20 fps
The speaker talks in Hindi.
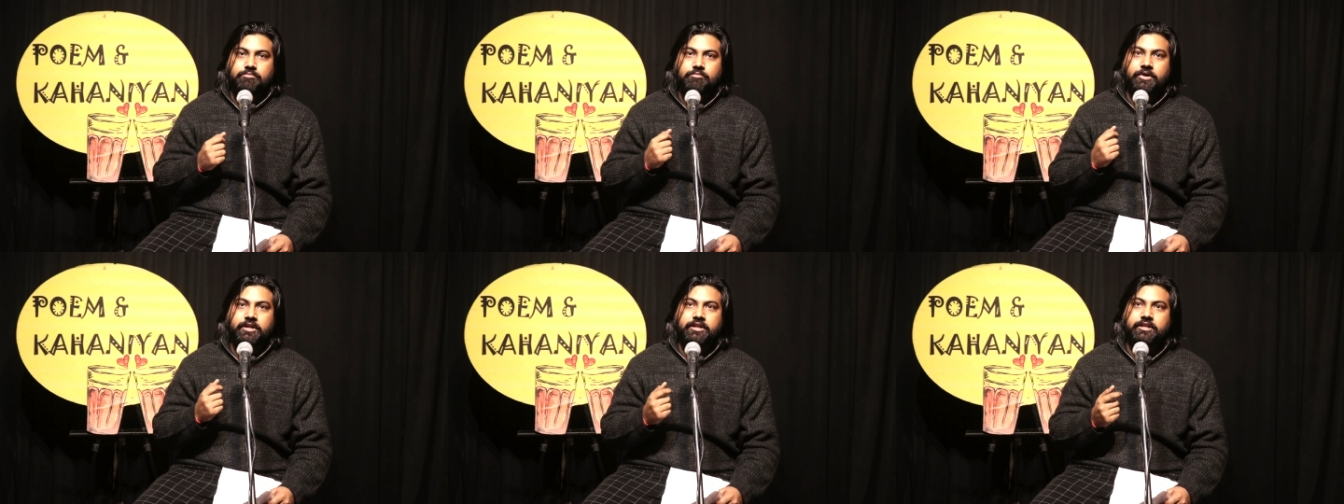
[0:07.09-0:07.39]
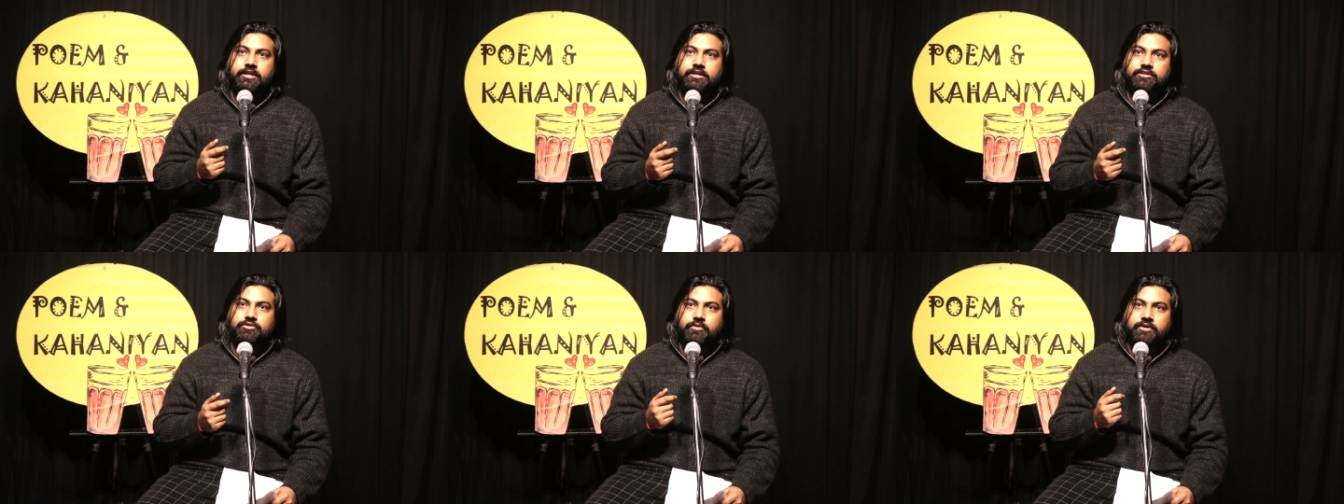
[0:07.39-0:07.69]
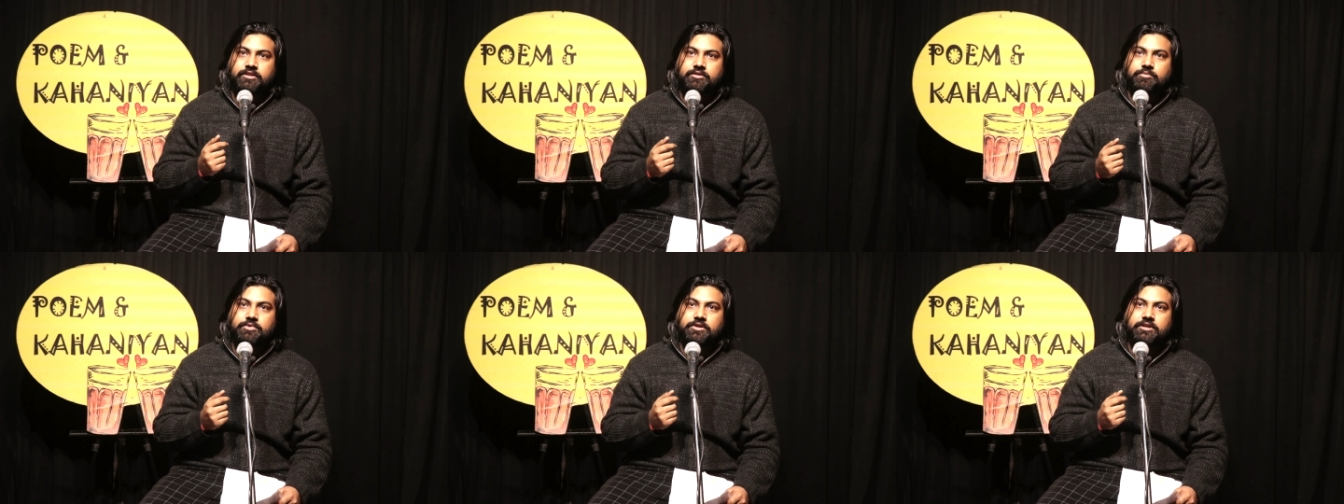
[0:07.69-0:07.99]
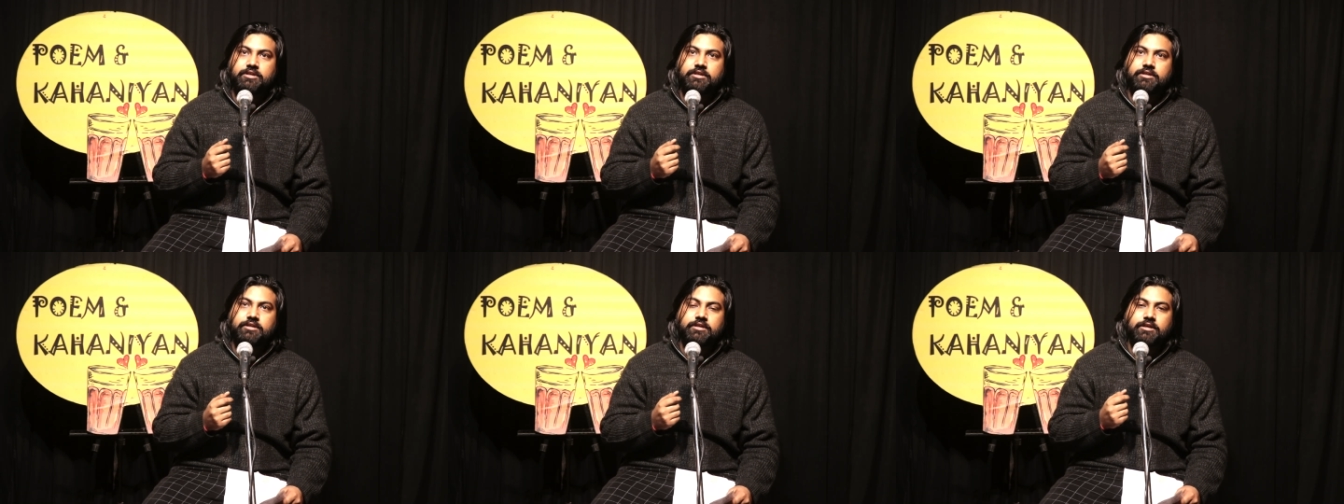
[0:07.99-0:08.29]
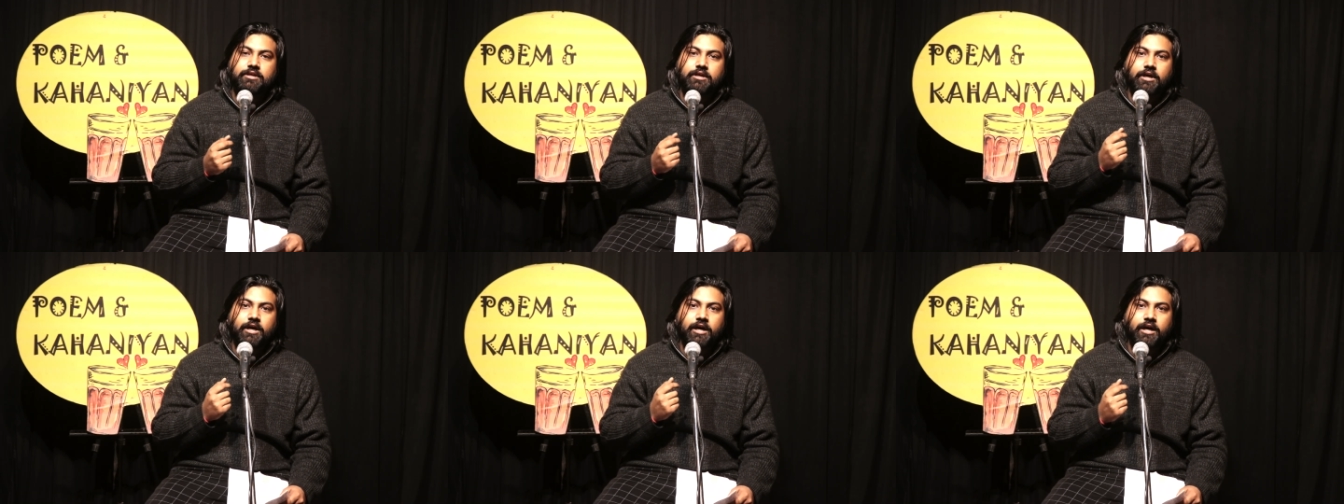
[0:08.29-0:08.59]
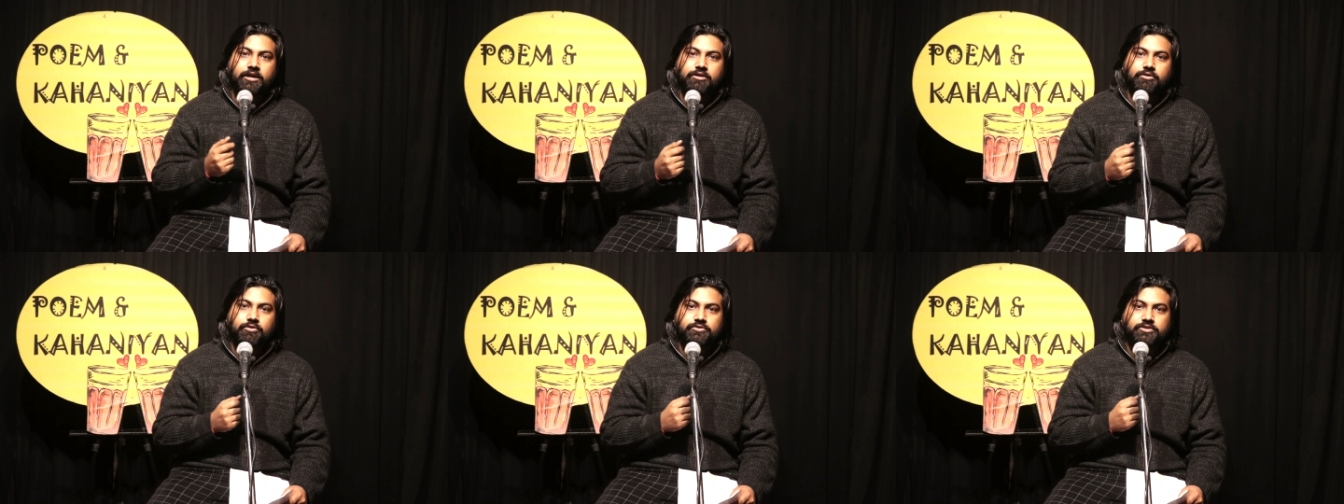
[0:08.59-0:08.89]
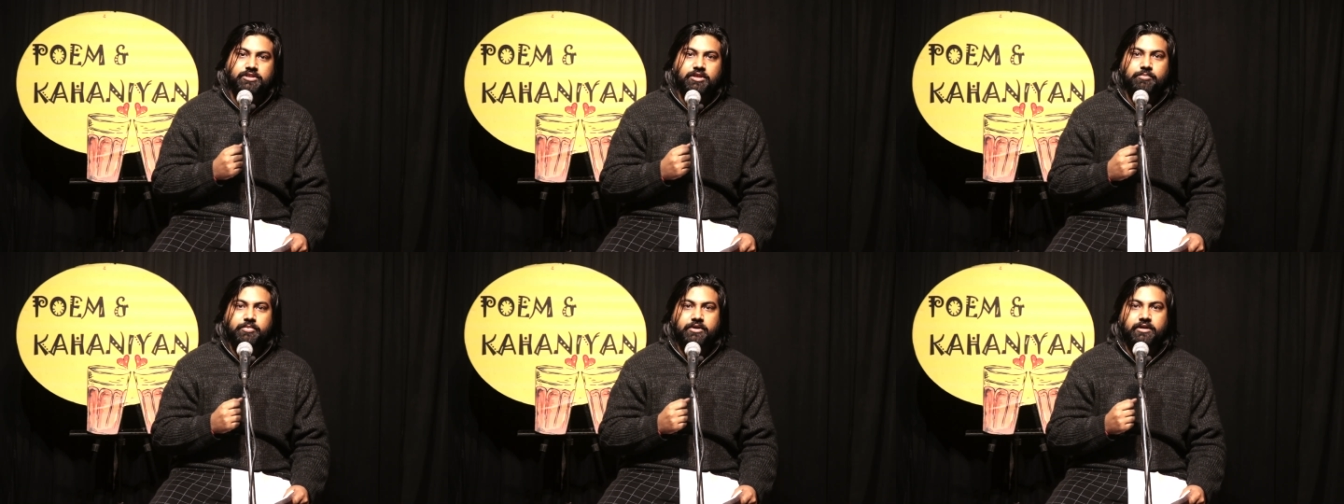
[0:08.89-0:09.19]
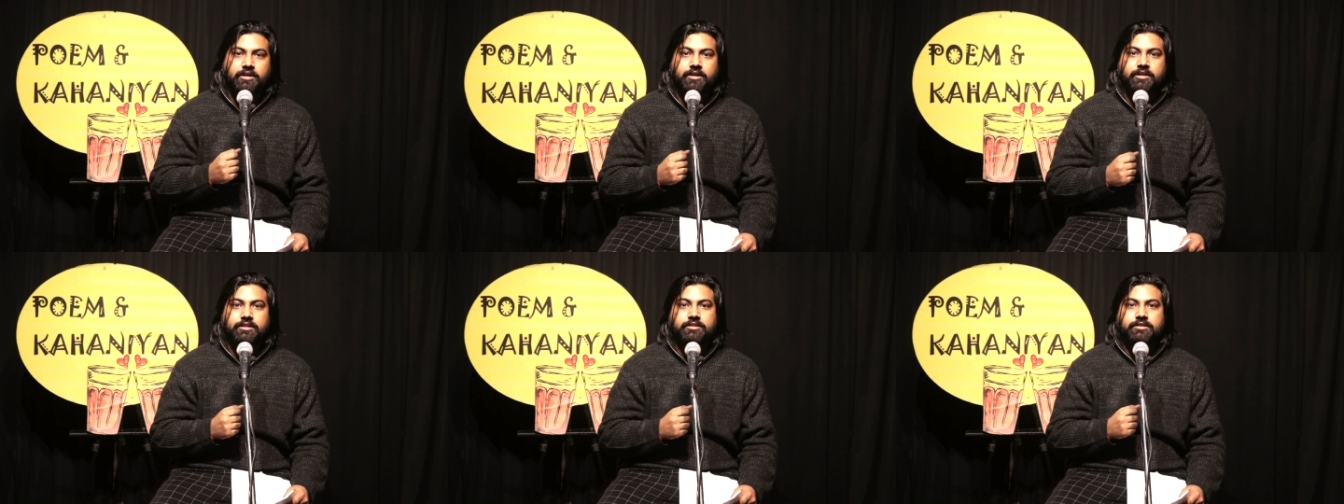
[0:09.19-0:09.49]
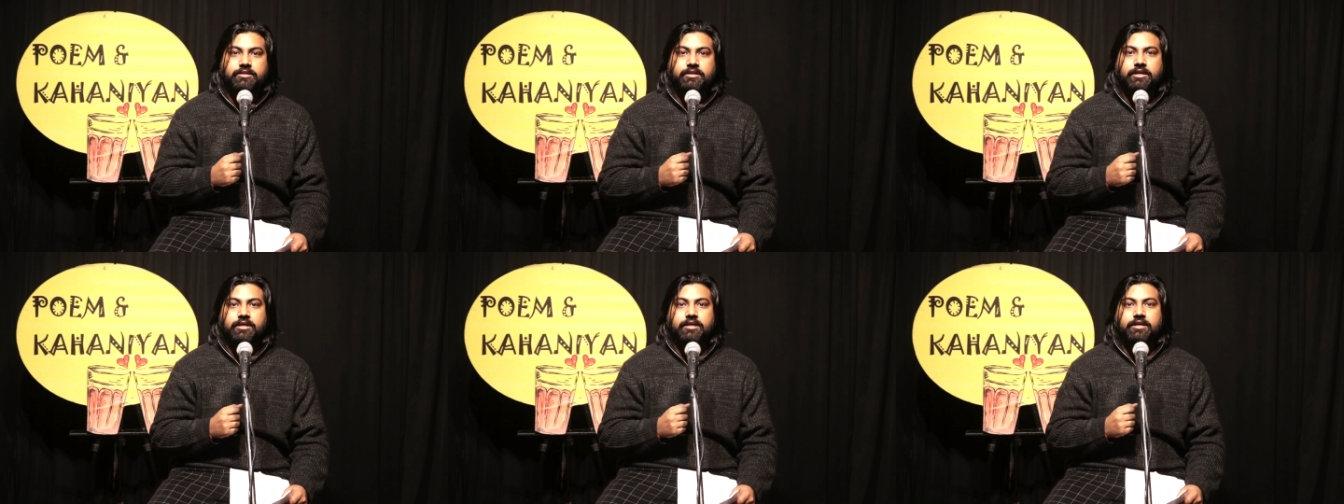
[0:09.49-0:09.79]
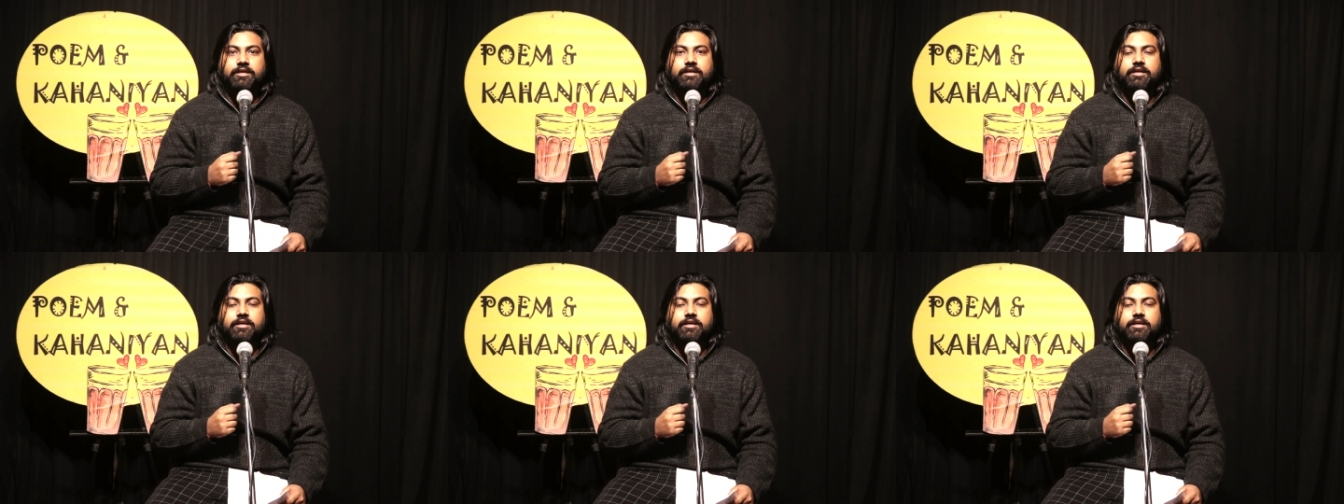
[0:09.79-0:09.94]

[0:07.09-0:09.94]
मन के द्वंद भी आंखों से पढ़ लेती है